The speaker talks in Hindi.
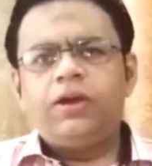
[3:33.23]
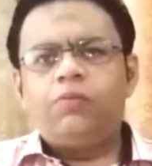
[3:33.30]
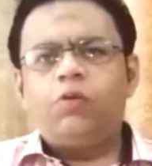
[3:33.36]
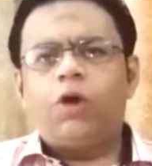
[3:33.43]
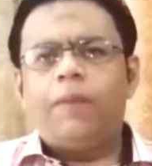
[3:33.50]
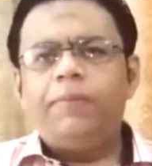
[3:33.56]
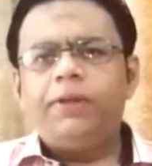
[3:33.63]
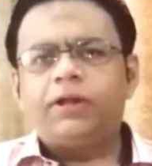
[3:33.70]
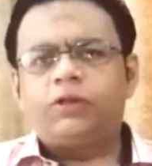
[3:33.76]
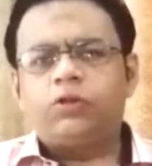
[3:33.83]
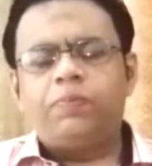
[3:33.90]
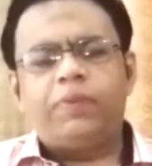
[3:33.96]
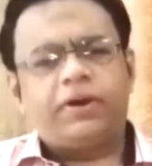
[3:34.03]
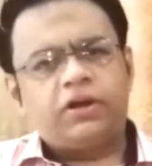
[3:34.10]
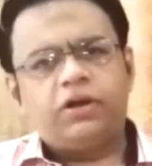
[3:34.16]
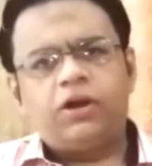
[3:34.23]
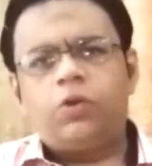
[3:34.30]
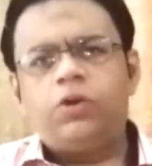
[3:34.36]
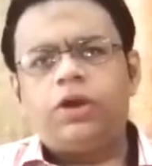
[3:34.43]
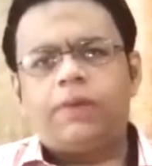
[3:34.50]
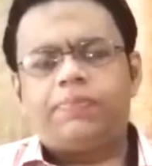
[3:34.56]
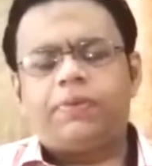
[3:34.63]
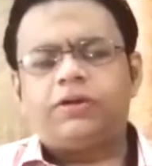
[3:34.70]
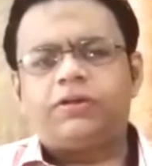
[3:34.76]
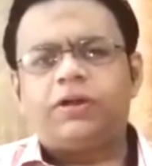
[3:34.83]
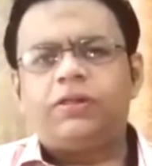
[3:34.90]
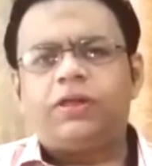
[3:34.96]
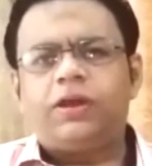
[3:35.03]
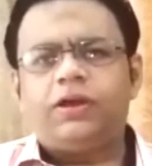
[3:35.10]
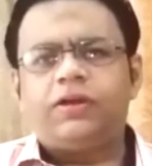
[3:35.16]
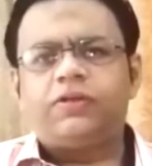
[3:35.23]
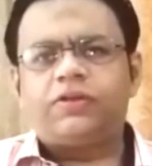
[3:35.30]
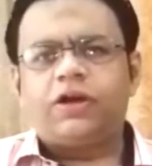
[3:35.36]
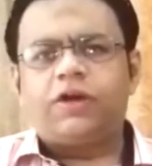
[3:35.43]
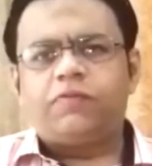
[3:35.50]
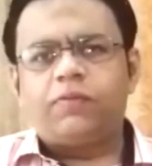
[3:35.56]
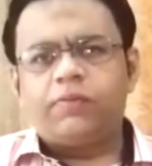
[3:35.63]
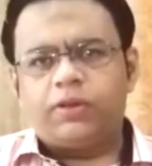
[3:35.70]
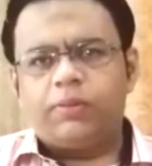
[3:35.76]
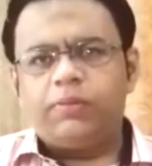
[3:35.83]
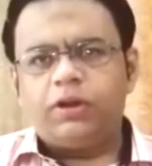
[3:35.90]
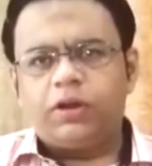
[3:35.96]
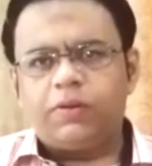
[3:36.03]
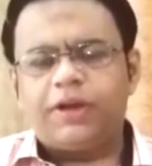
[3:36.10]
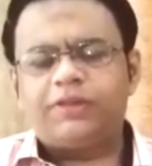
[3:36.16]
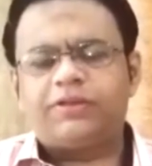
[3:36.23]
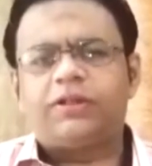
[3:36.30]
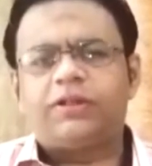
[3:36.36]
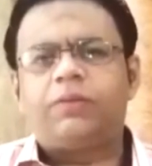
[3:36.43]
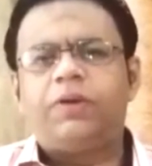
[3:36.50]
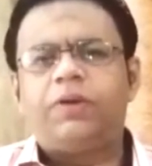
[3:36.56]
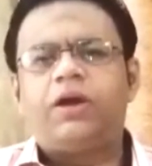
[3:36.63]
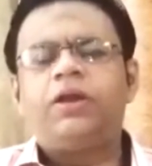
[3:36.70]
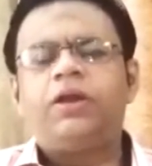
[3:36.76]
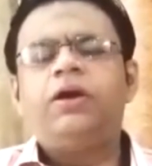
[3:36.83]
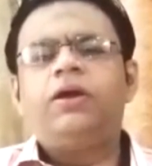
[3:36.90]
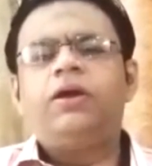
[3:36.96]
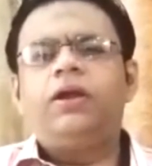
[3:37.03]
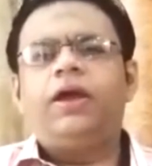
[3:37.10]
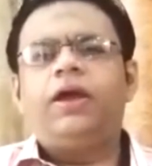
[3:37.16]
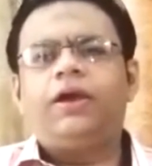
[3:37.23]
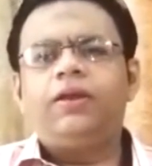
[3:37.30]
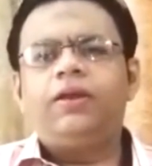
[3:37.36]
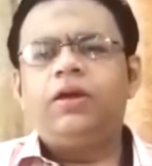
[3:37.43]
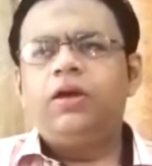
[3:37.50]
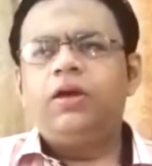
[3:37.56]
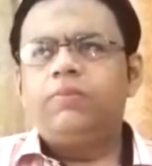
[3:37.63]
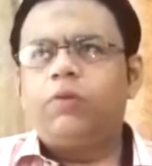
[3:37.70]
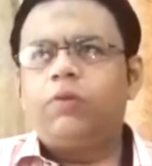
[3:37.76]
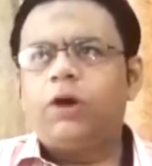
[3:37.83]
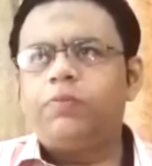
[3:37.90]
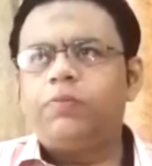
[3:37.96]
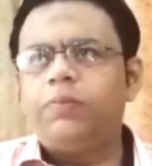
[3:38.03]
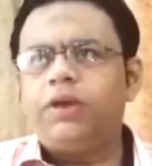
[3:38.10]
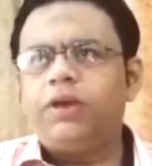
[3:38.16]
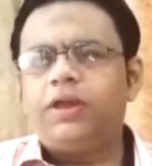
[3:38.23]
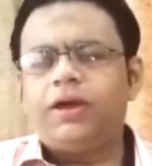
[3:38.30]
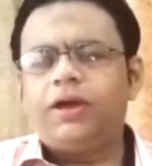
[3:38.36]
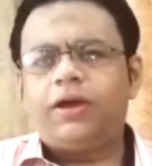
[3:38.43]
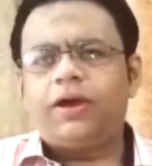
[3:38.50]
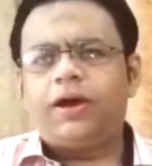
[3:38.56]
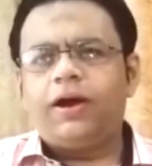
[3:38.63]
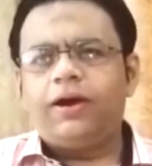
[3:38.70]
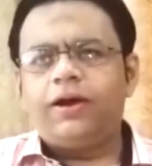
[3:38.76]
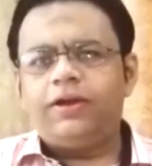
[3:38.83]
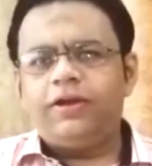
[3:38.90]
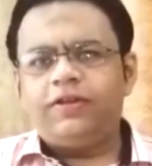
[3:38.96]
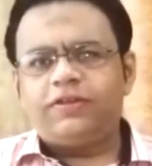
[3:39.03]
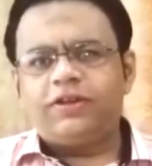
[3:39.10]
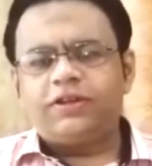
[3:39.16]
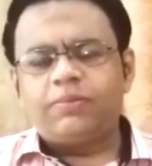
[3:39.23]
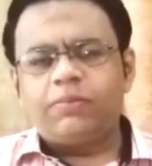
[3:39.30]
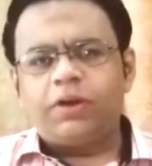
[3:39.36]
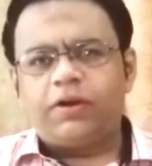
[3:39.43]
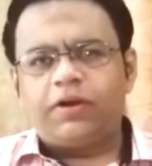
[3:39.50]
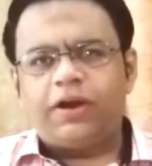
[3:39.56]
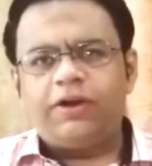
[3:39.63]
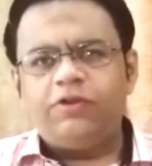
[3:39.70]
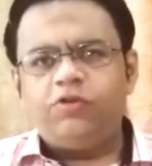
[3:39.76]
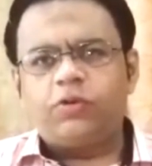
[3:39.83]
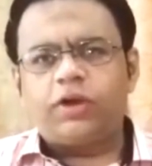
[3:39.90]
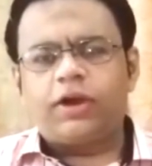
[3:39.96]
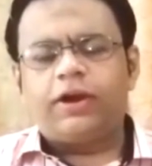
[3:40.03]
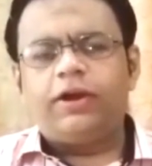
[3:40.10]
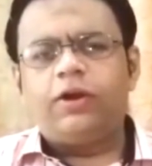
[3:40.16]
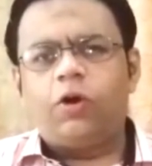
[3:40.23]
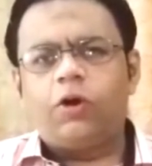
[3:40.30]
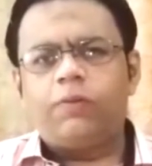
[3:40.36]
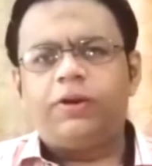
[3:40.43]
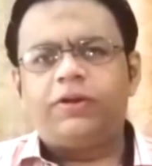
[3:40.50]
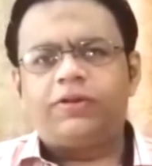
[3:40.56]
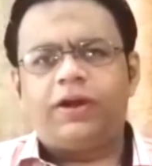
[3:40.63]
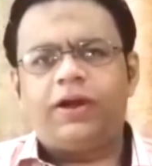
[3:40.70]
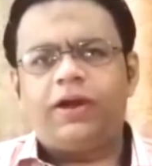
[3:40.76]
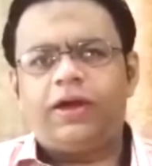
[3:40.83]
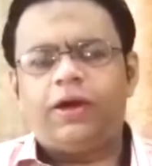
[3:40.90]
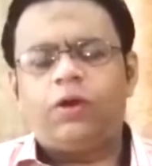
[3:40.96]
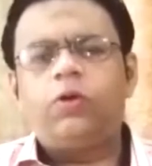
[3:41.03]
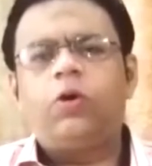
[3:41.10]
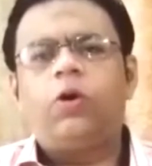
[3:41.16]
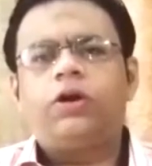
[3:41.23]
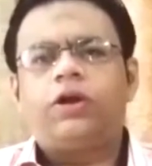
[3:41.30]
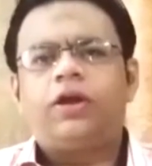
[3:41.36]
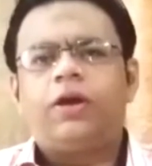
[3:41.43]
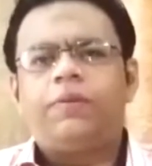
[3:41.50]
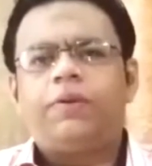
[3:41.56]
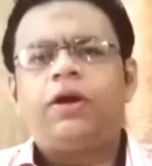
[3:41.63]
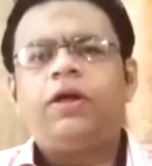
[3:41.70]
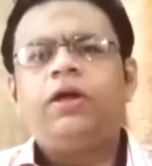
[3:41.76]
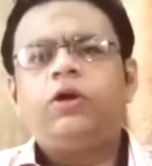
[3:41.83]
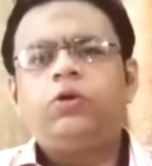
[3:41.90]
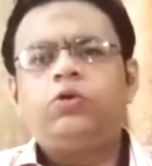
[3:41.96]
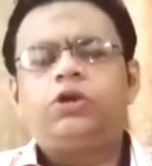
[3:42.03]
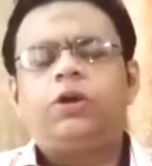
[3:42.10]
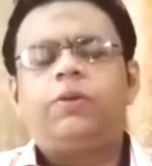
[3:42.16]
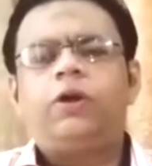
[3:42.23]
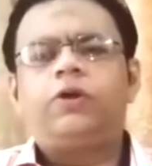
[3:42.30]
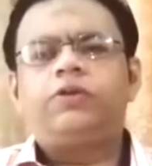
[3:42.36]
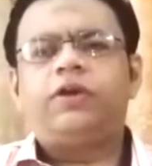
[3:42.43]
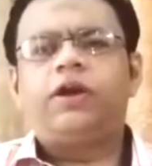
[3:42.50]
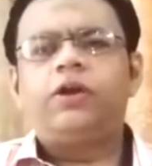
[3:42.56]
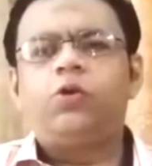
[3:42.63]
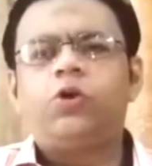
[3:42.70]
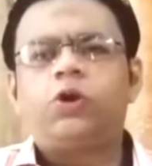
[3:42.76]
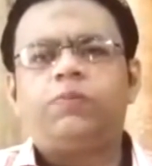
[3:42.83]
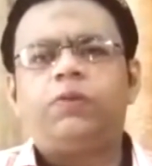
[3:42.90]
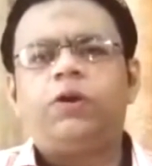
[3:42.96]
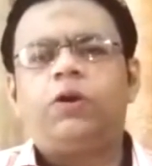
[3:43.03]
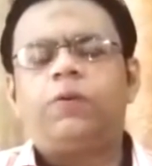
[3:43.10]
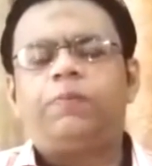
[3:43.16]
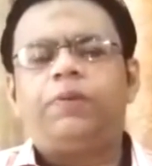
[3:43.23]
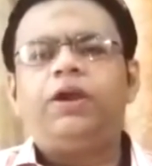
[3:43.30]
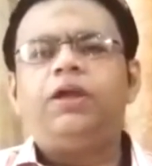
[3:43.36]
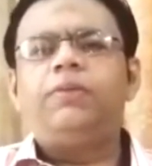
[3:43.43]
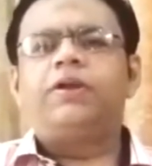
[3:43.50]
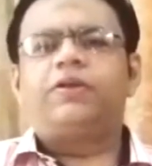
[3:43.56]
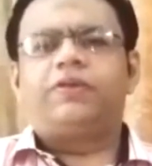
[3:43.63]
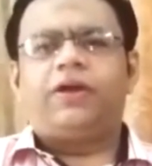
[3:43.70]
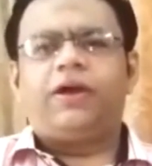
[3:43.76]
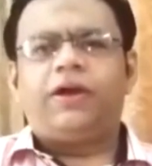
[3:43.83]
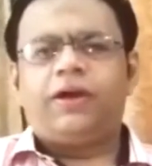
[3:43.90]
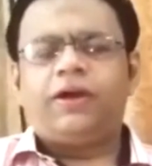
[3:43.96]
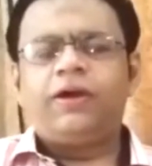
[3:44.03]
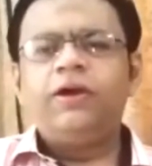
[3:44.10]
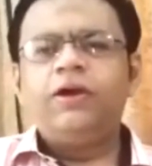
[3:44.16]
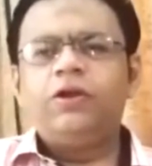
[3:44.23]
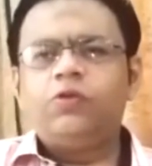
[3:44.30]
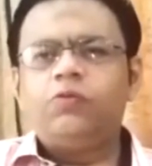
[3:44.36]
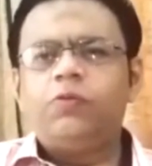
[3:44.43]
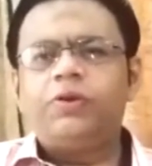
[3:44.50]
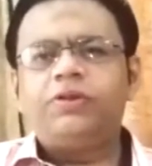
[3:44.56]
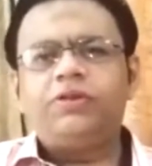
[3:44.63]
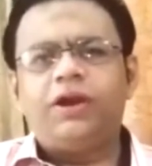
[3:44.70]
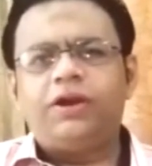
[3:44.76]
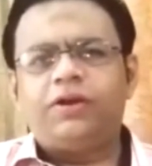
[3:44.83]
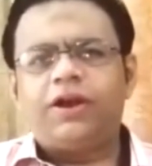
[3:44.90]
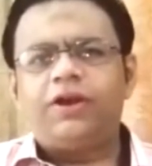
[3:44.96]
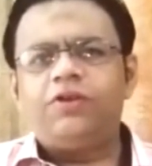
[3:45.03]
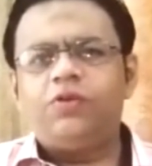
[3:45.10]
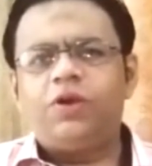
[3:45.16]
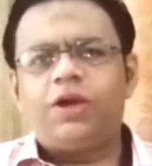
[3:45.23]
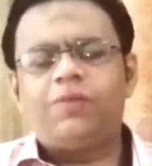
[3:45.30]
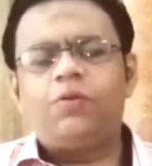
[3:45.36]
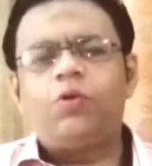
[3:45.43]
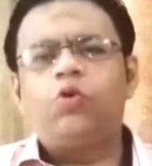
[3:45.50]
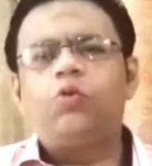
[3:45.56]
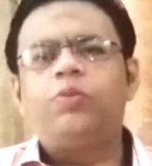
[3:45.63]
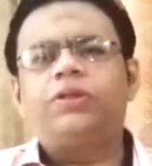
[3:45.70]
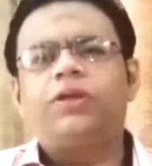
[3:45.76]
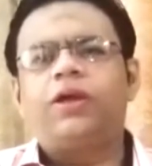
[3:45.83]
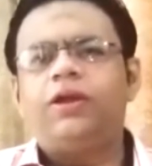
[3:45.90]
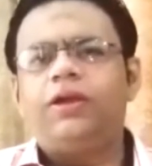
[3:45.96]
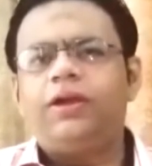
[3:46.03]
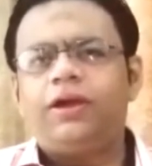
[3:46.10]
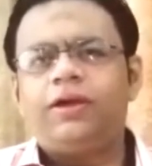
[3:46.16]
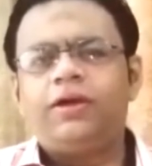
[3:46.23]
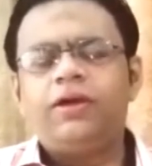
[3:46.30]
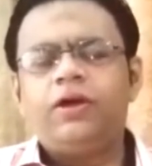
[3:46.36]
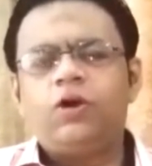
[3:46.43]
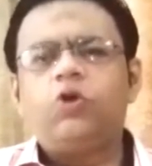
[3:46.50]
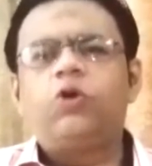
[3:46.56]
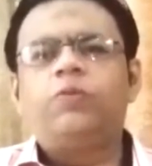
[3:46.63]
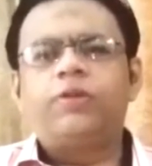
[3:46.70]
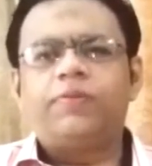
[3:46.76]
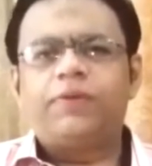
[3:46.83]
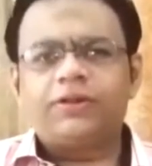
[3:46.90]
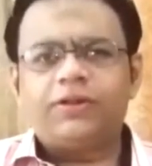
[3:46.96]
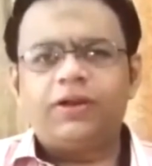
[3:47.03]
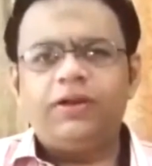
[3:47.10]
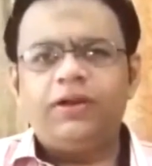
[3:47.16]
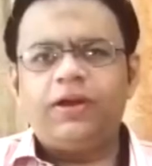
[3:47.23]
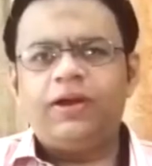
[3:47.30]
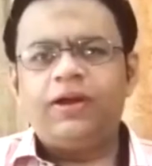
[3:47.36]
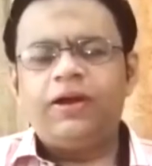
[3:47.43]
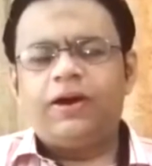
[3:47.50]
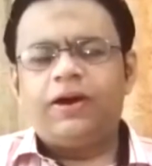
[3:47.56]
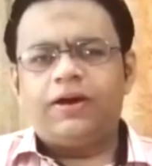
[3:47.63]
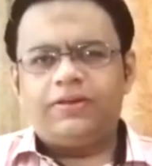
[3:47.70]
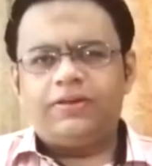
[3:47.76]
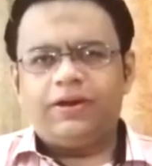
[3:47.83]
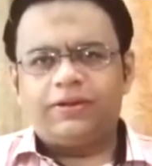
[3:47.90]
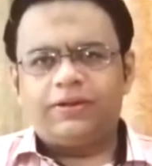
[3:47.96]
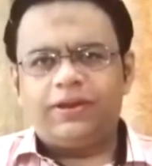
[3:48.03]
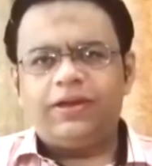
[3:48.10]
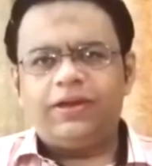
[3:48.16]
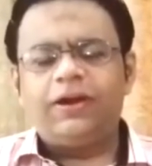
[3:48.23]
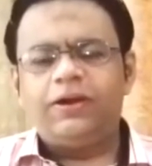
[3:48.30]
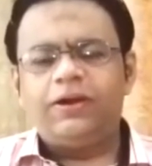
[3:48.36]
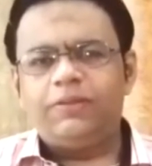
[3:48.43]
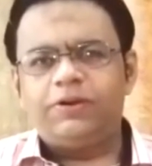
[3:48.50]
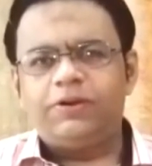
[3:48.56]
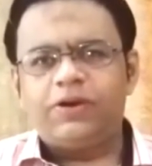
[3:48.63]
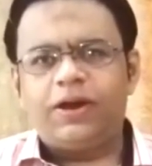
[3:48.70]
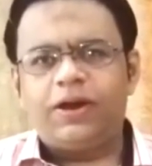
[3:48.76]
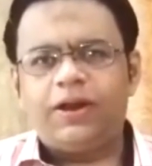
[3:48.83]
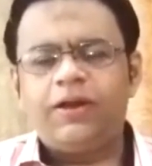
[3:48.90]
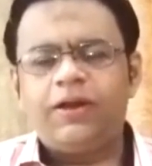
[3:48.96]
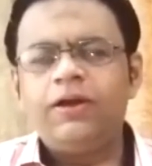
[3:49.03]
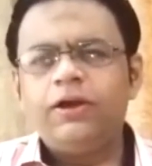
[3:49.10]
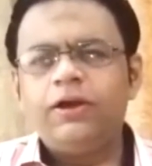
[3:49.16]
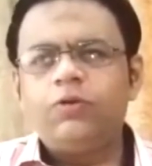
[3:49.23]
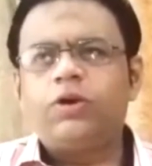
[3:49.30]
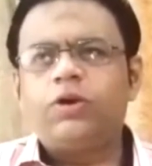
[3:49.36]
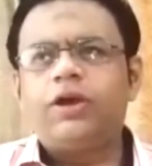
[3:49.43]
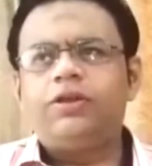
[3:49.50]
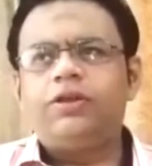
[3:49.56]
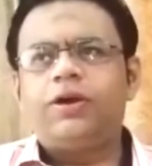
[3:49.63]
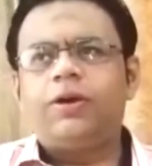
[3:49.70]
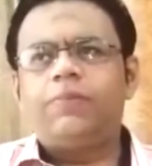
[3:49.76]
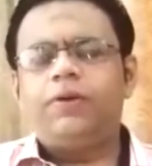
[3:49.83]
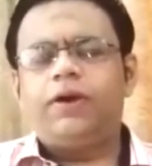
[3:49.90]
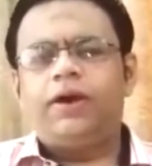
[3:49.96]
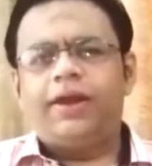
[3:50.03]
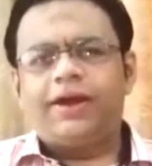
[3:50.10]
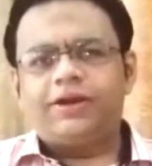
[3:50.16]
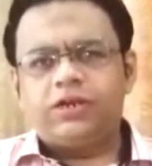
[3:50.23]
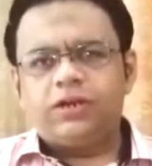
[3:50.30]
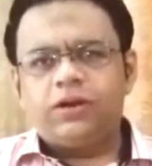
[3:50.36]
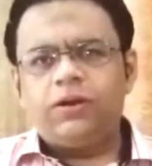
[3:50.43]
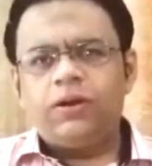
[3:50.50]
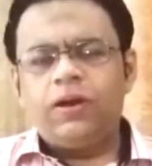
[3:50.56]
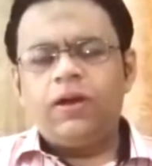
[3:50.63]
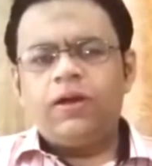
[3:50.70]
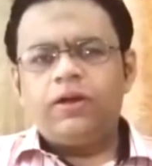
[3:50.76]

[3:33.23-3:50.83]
वो अभी तक तो बैटल ग्राउंड है पाकिस्तान तहरीक इंसाफ और मुस्लिम लीग नवाज के दरमियान लेकिन बहुत मुमकिन है कि अगर इस किस्म का ट्रेंड जो कि कल लाहौर में नजर आया है और लाहौर के अलावा गुजरावाला सियालकोट में और पिंडी में नजर आया है तो वीवर्स ये ट्रेंड जो है वो हुकूमत के लिए हुकूमत वक्त के लिए खासी खतरे की घंटी बजा रहा है क्योंकि जब इलेक्शन